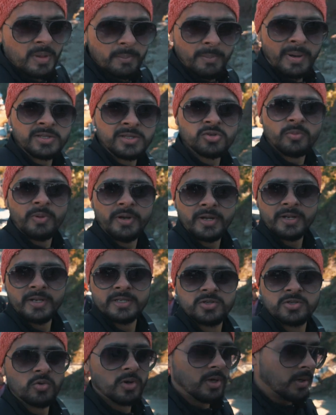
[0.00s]
500 मीटर
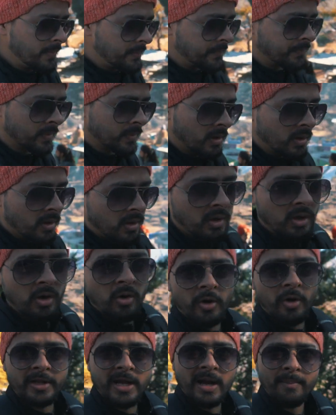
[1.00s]
नीचे होगा
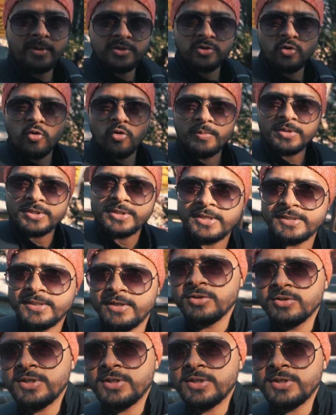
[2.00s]
और यहाँ पे जो होम स्टेज़ हैं वो